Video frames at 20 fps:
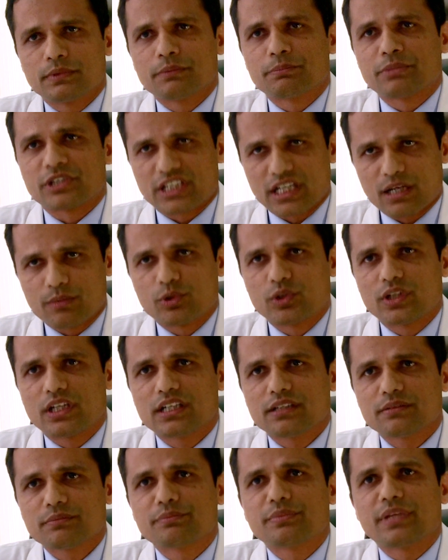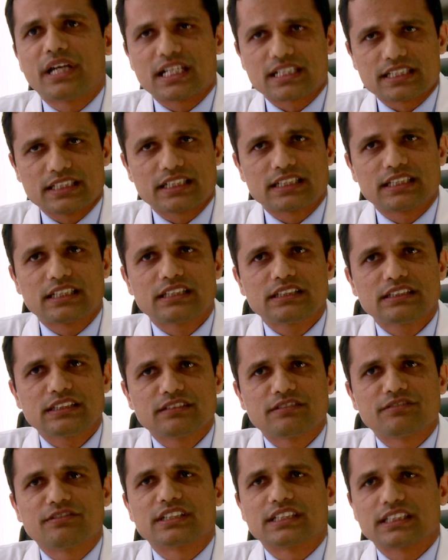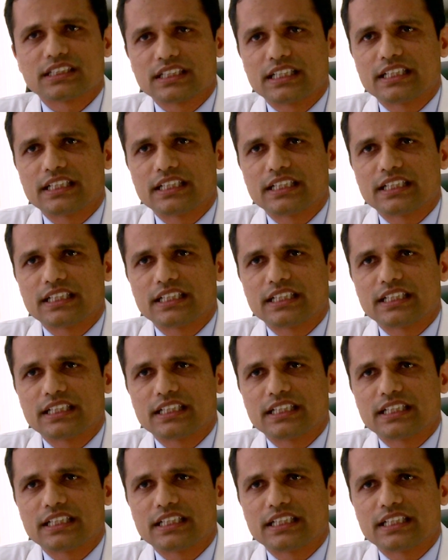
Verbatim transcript: पेशाब होना प्यास लगना वज़न